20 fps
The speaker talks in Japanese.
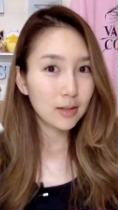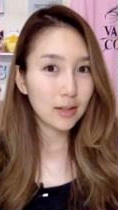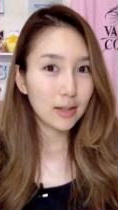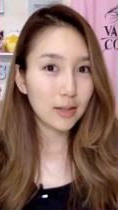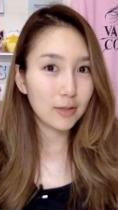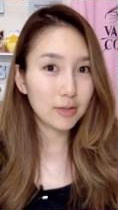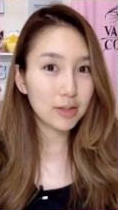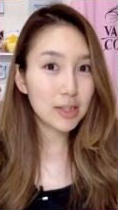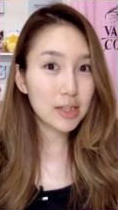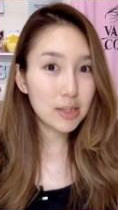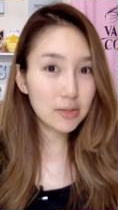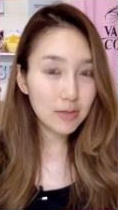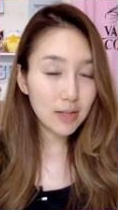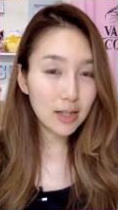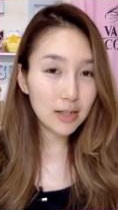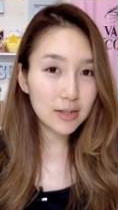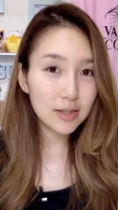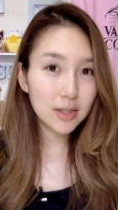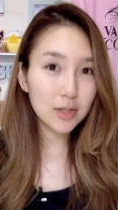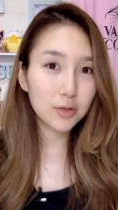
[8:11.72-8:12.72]
えー、私
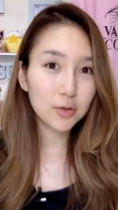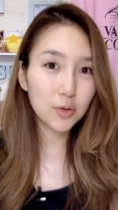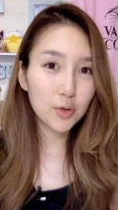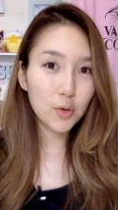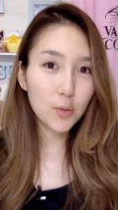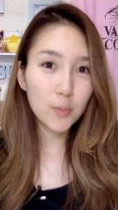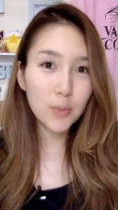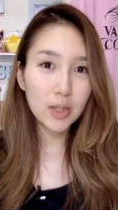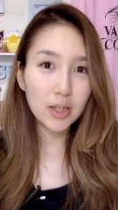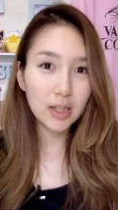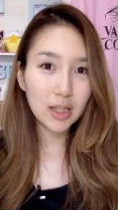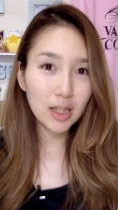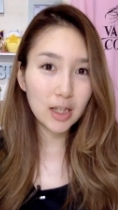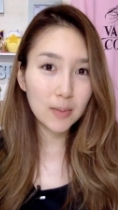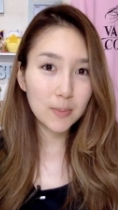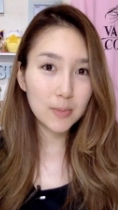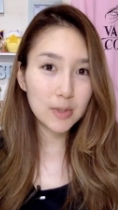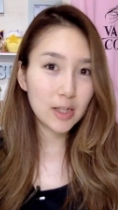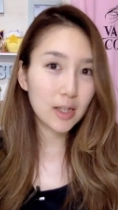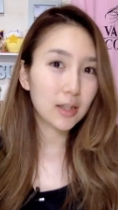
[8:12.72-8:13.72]
は近くのコンビニ
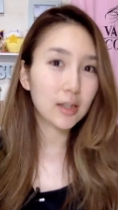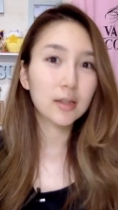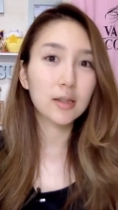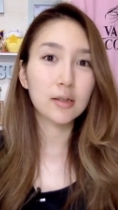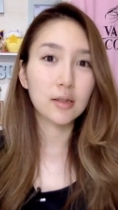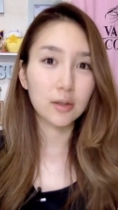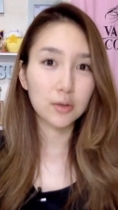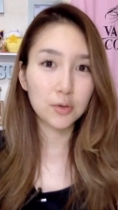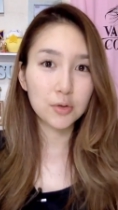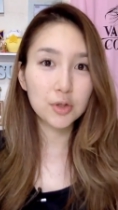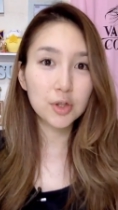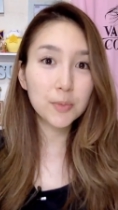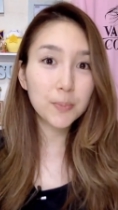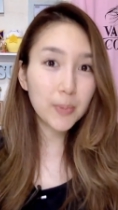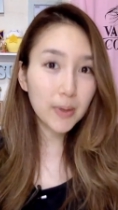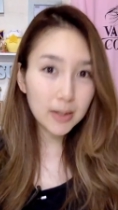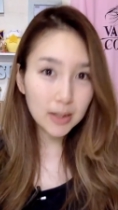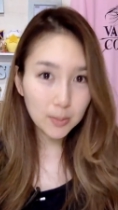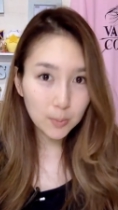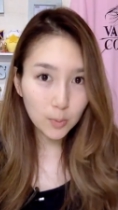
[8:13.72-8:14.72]
で見つけたんですけど、
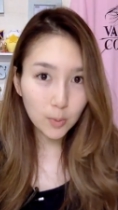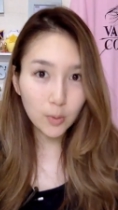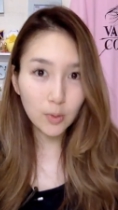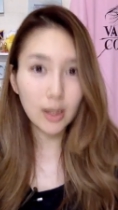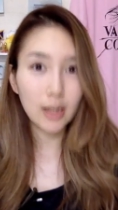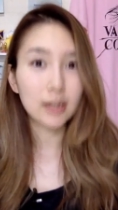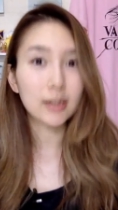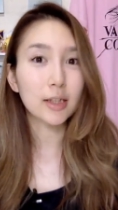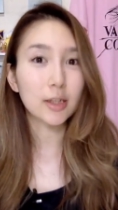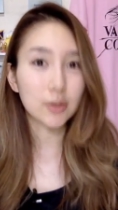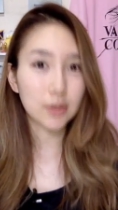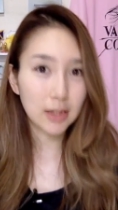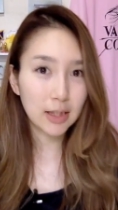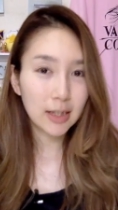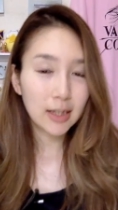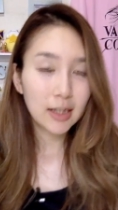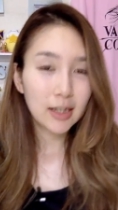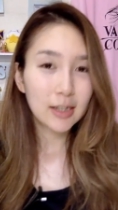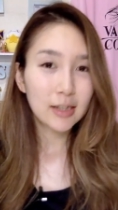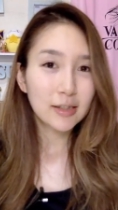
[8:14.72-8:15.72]
スーパーにもあったの
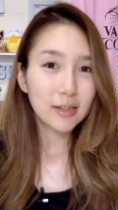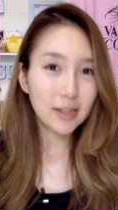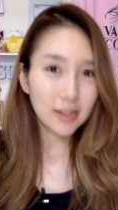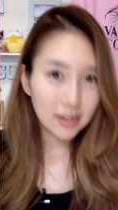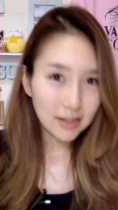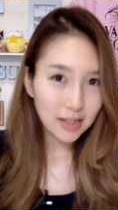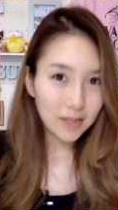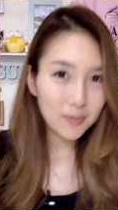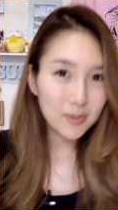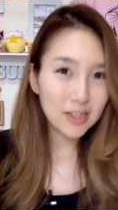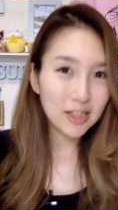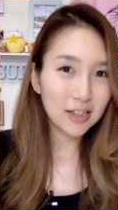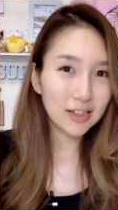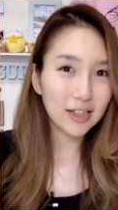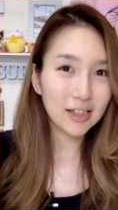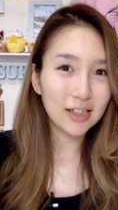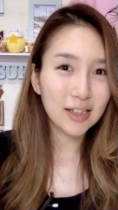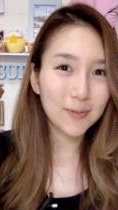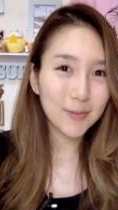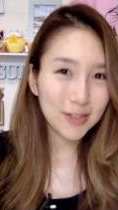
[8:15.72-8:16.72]
で、ぜひね、見つけ
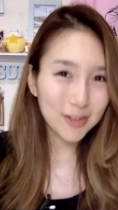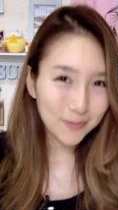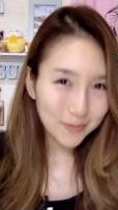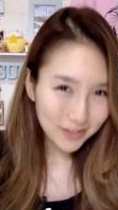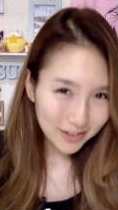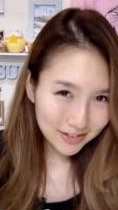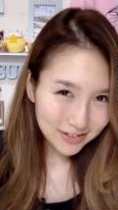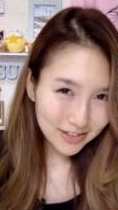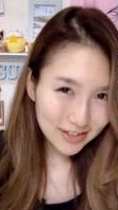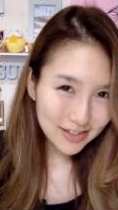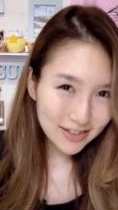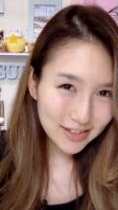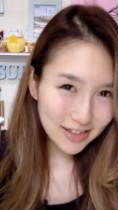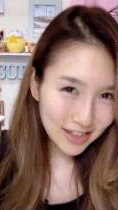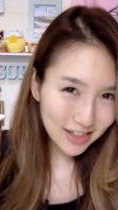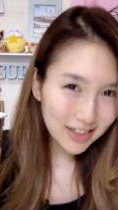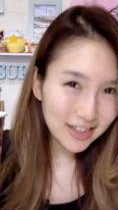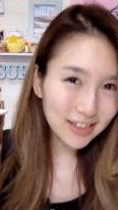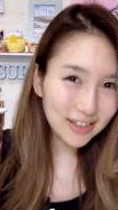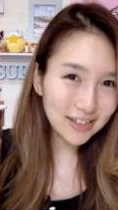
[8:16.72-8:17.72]
たら食べてみてくだ
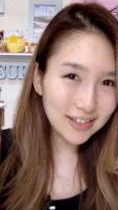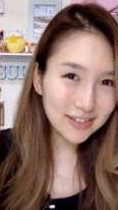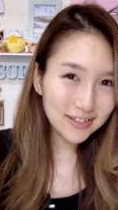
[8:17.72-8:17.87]
さい。